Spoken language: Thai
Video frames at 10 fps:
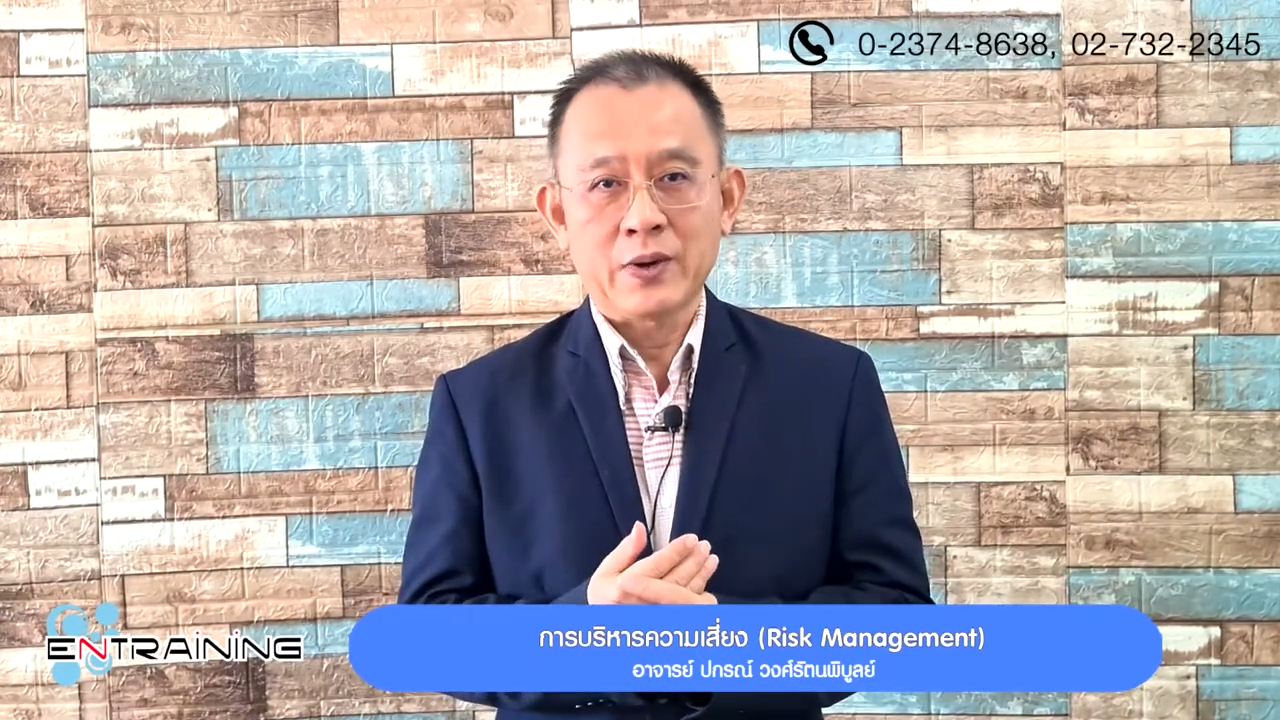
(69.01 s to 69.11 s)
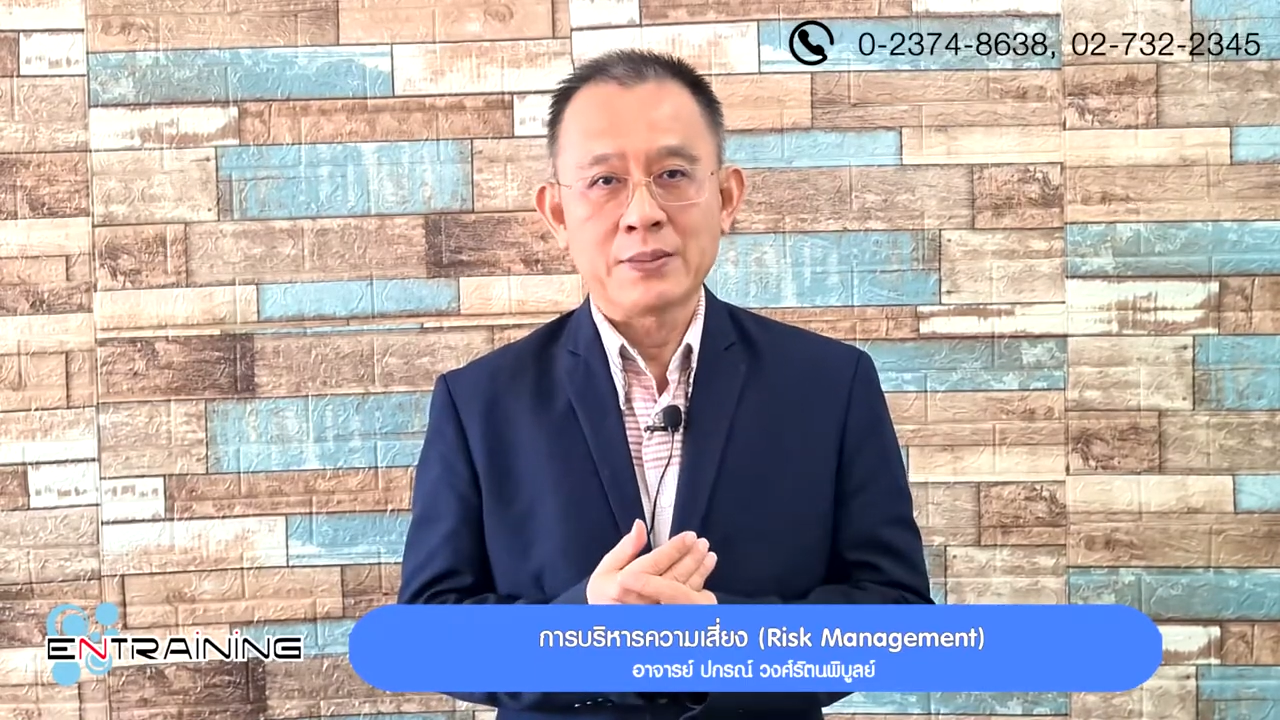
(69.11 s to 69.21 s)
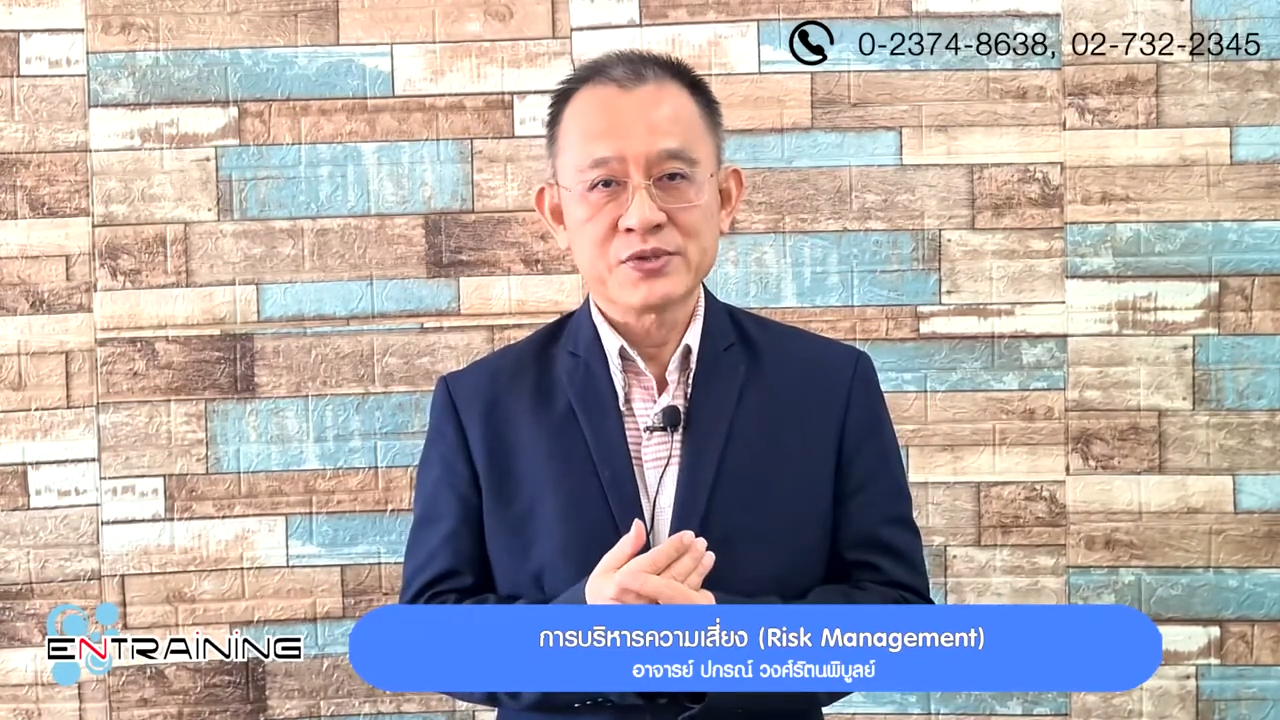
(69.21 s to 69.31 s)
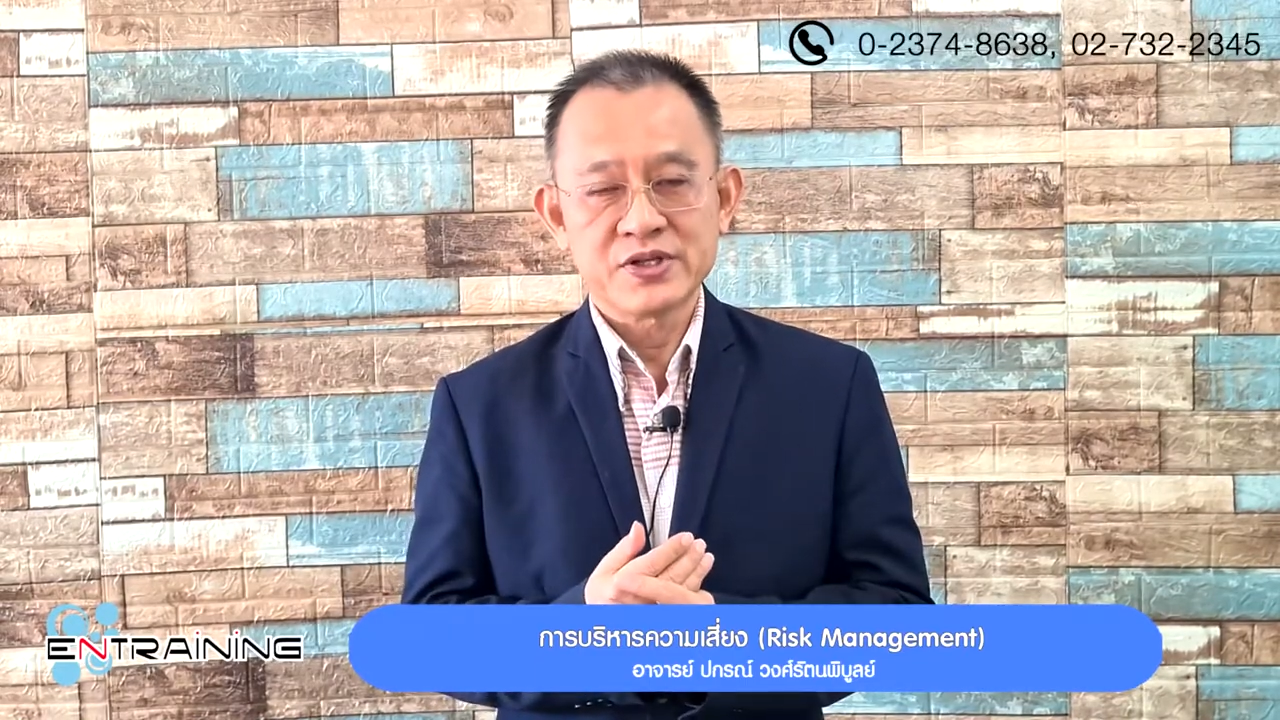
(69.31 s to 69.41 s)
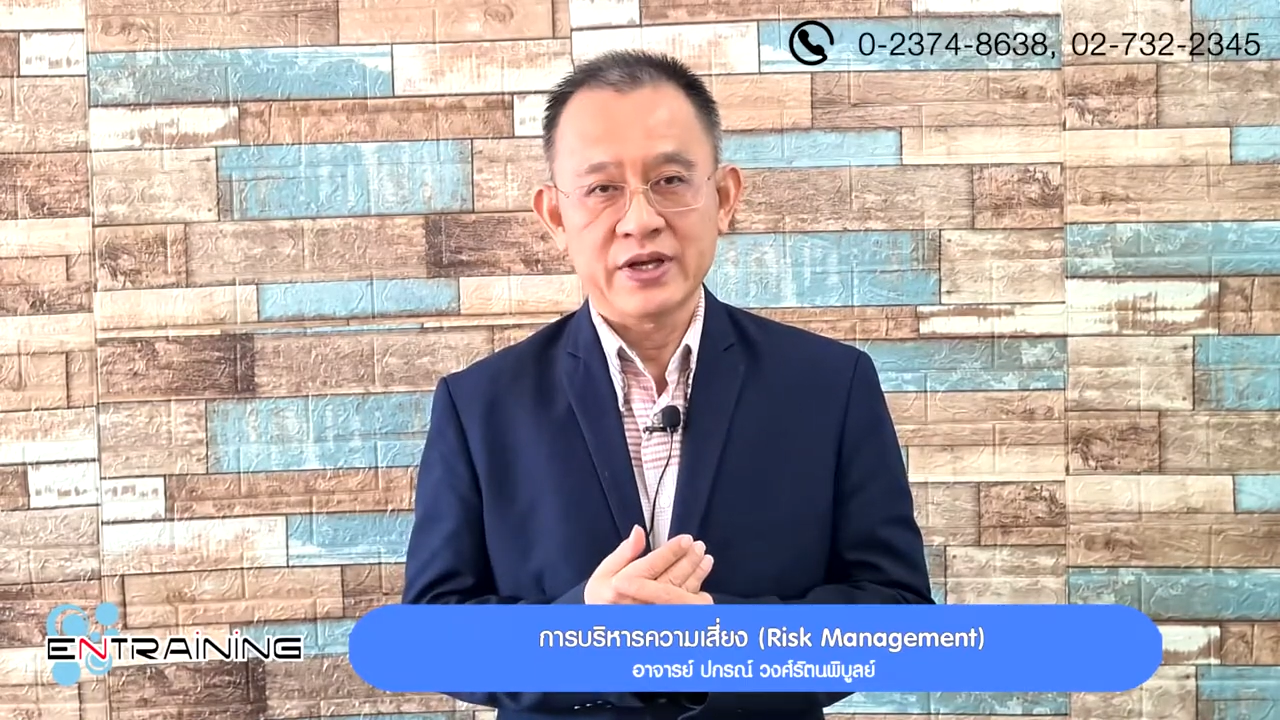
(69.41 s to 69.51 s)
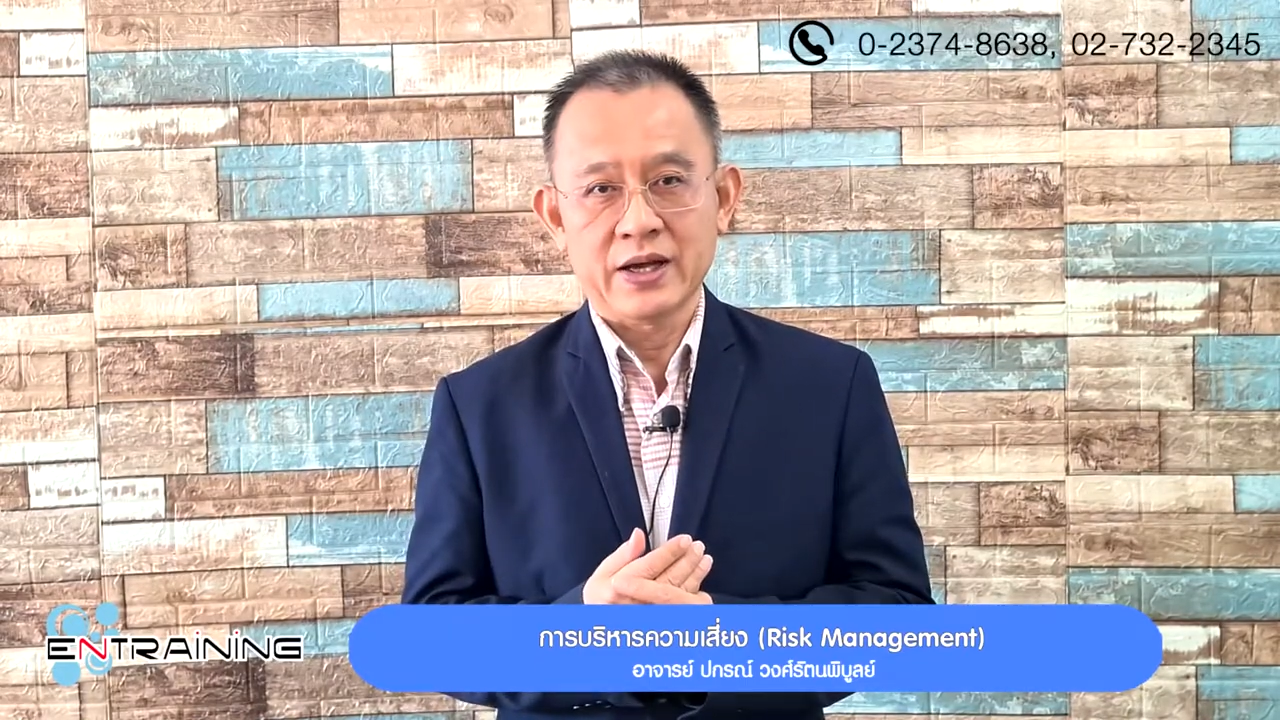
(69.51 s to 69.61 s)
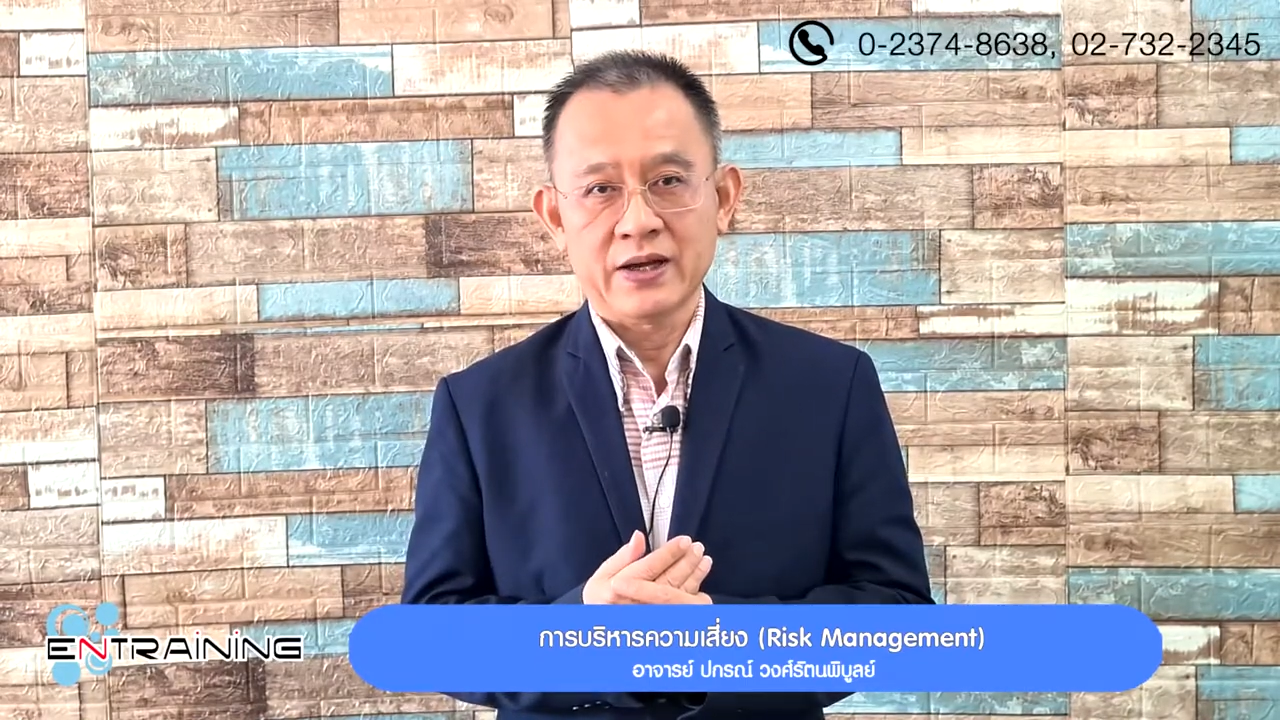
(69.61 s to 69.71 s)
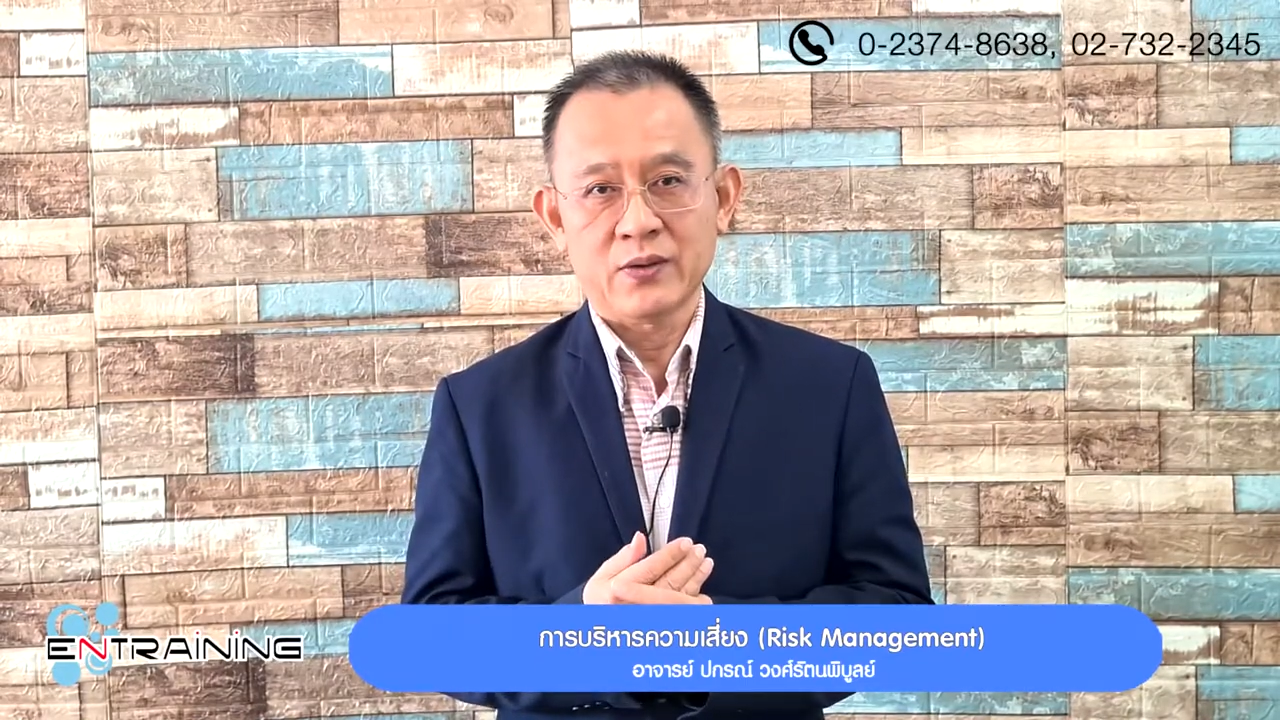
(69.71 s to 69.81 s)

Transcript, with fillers: ความเสี่ยง